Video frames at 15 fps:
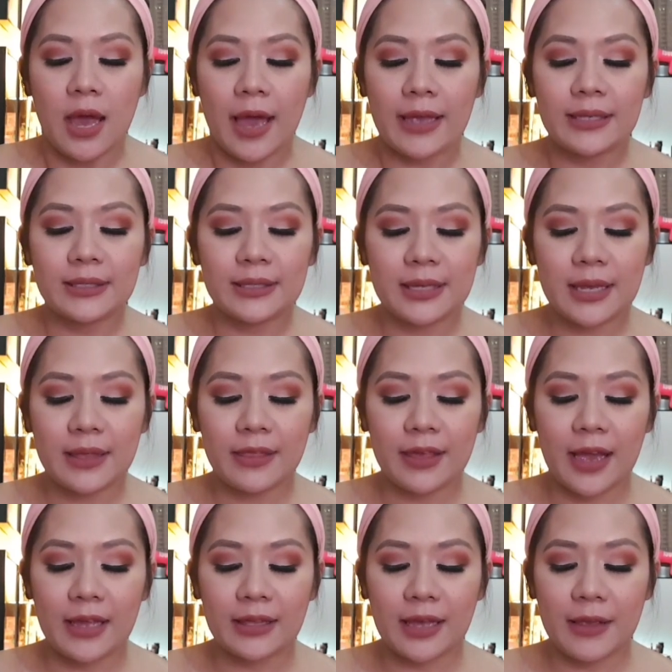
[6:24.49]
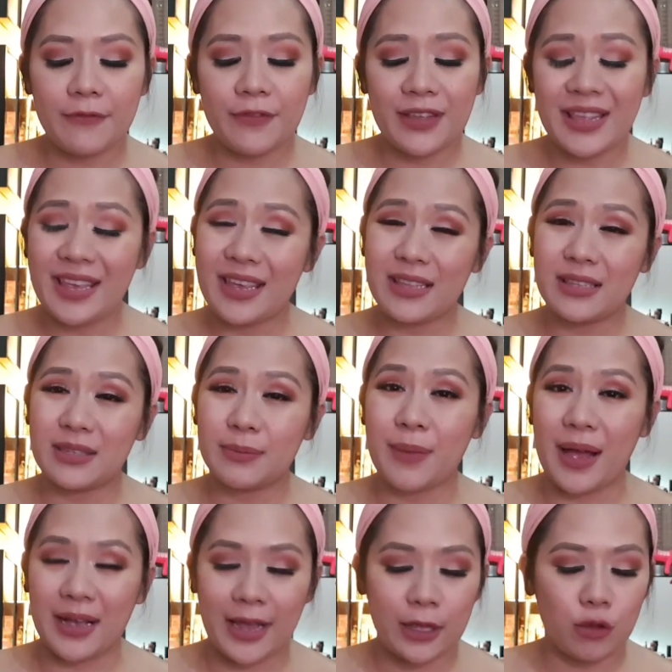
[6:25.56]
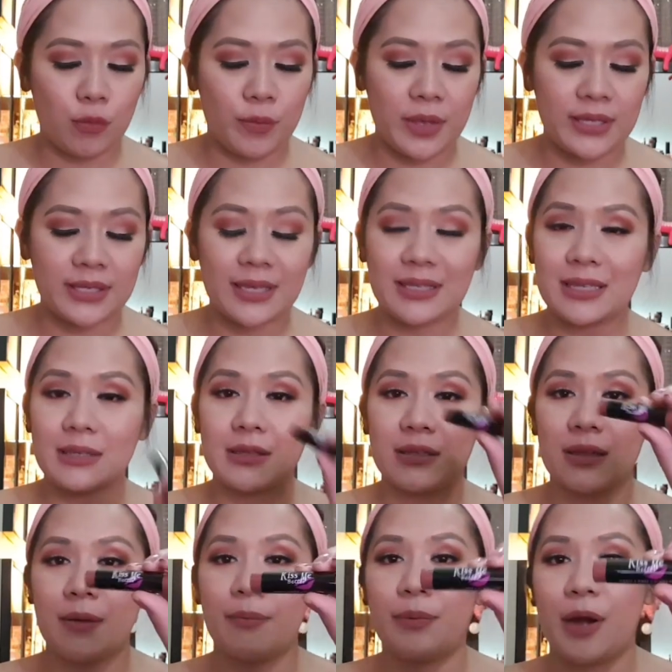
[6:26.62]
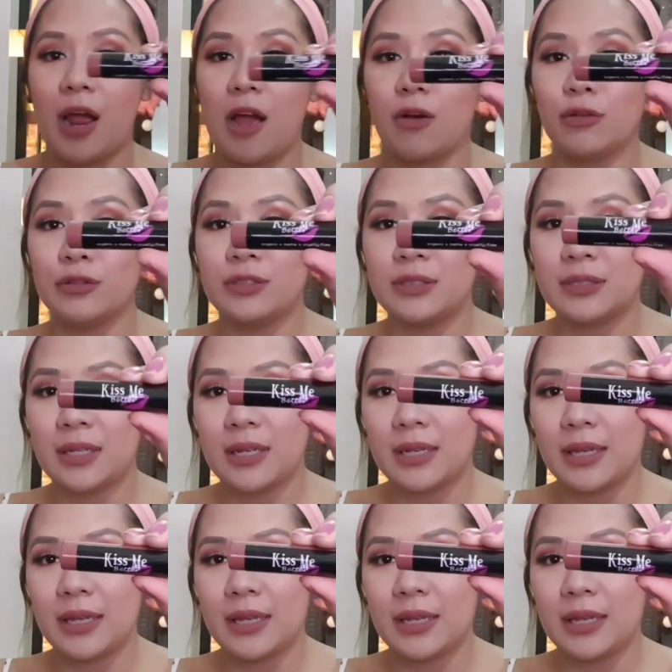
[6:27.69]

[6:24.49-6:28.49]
I see that, I feel like it's bagay to me since it's brown.